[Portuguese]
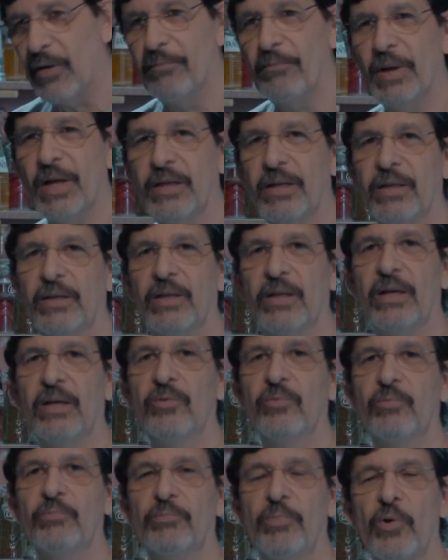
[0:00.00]
a perna
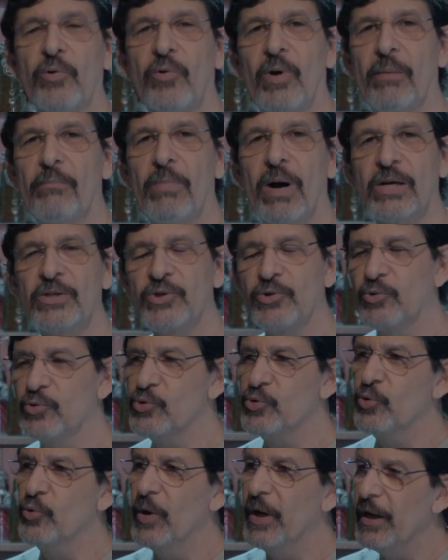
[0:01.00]
dele um pouco abaixo do
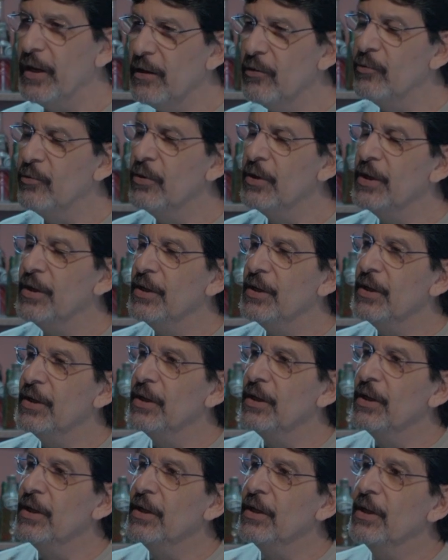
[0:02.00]
joelho
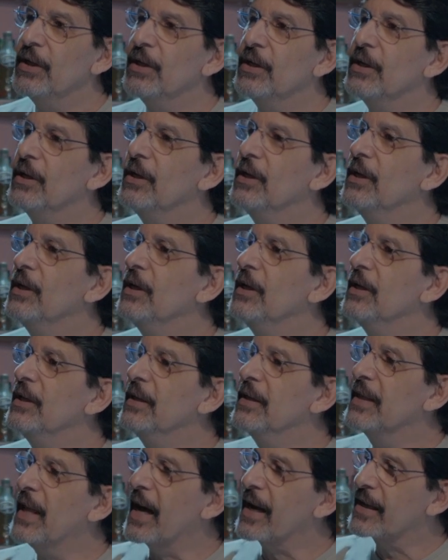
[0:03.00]
e
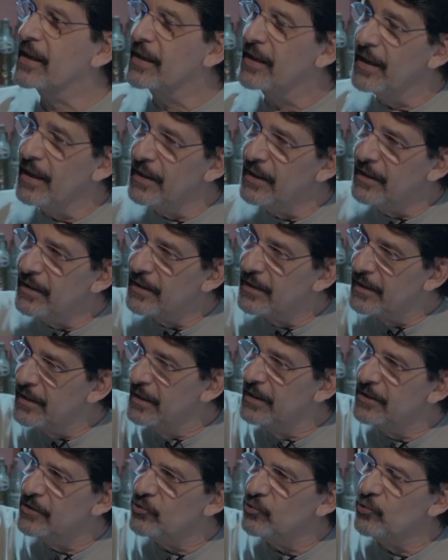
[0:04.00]
naquele
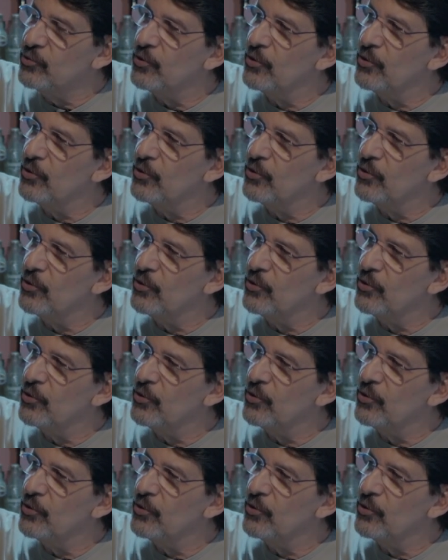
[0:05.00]
canto